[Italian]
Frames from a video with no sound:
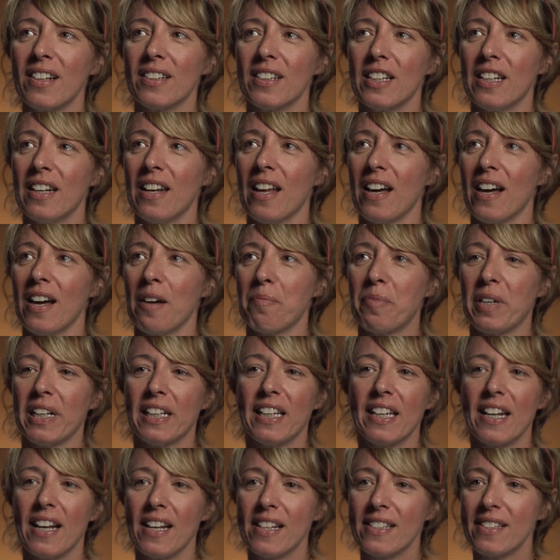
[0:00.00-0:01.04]
la
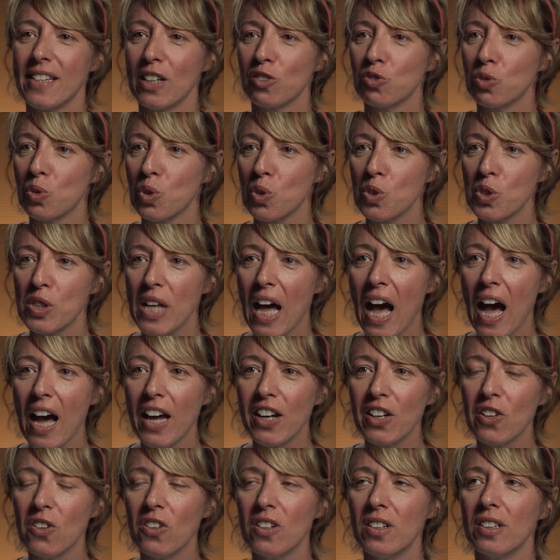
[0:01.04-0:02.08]
preghiera del Santo
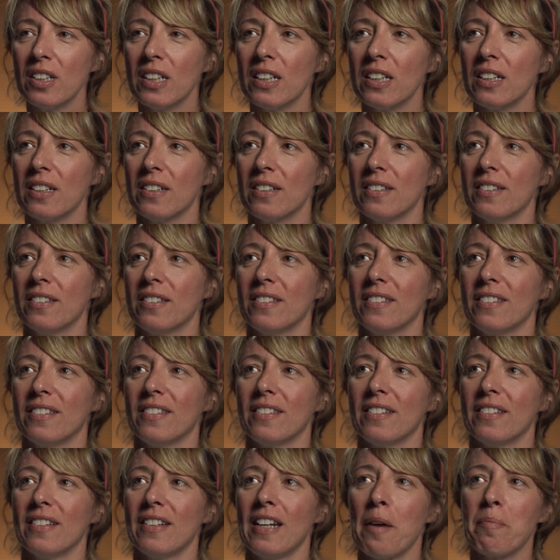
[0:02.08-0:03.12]
Rosario,
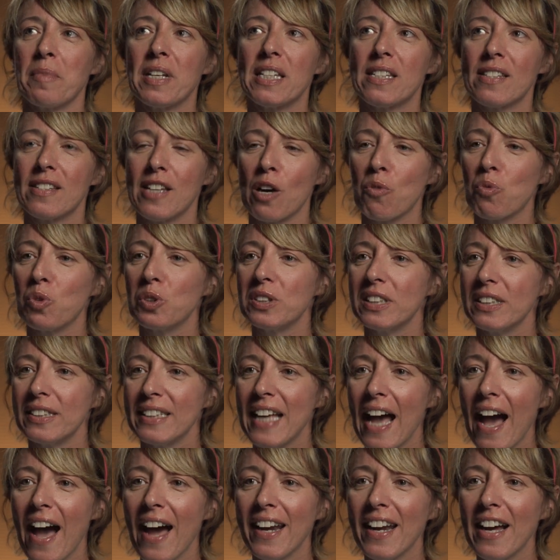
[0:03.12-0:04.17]
eh, la messa
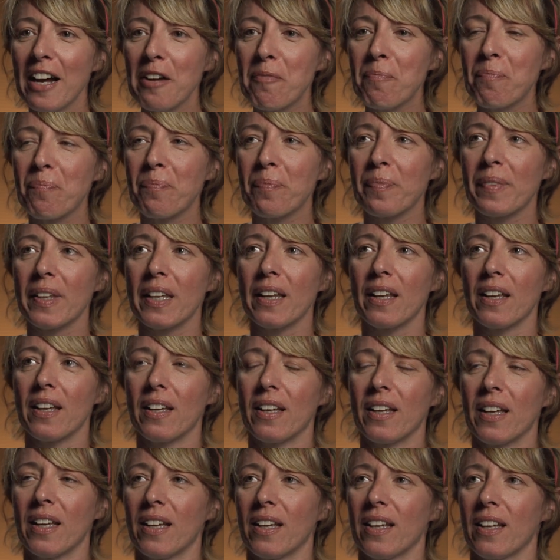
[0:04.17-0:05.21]
quotidiana
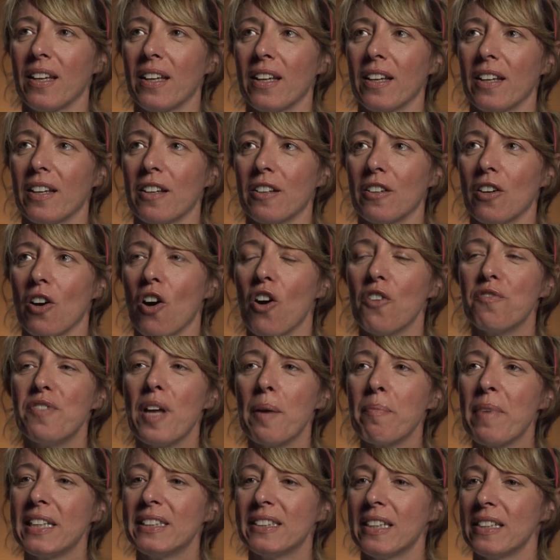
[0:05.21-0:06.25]
e
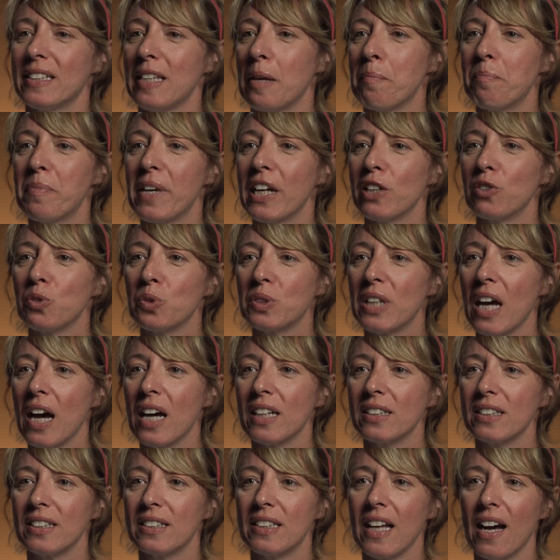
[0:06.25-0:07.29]
ovviamente sempre
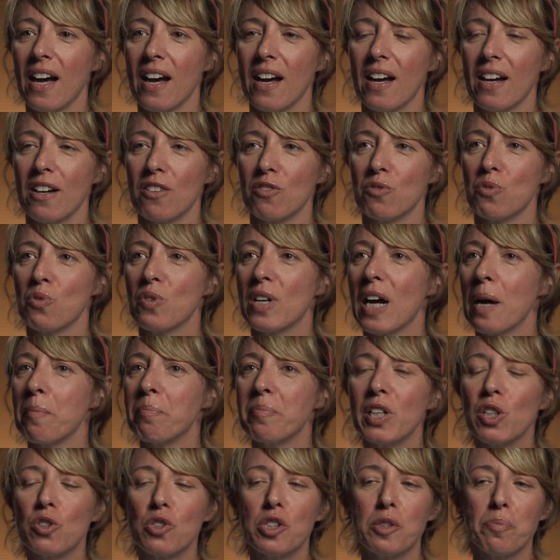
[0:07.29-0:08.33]
aiutati da un
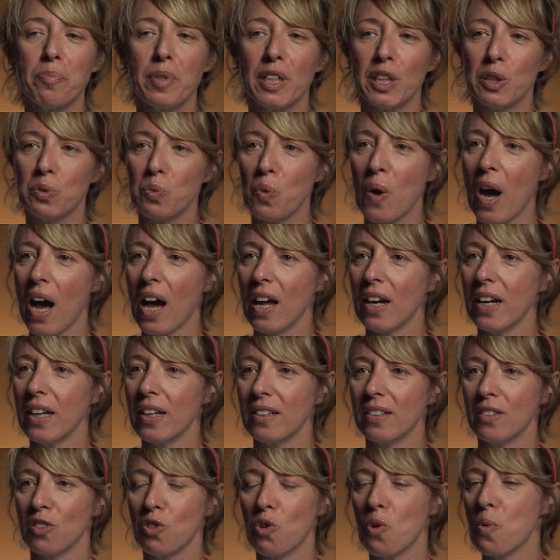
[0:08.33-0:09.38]
cammino
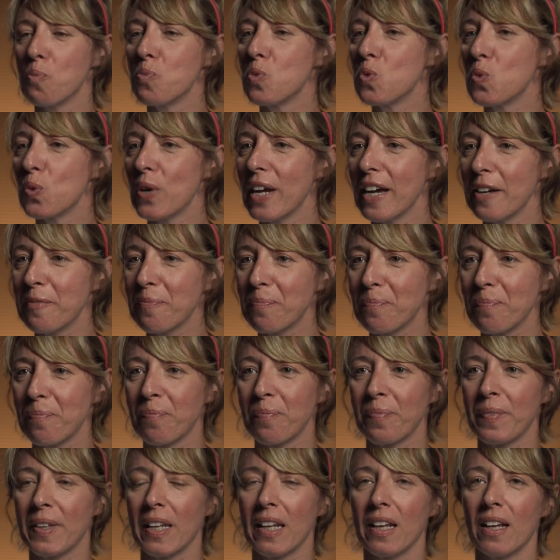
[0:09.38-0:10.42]
spirituale comune
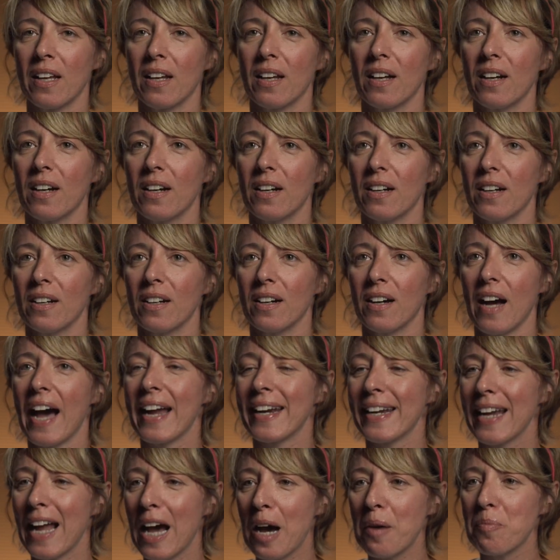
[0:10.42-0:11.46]
eh, a
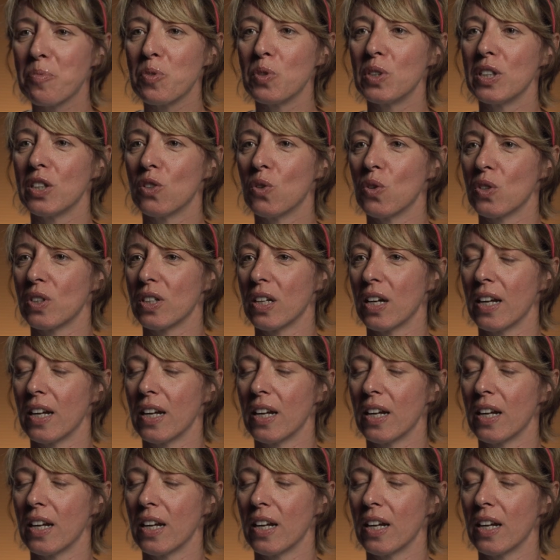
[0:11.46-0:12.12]
Napoli con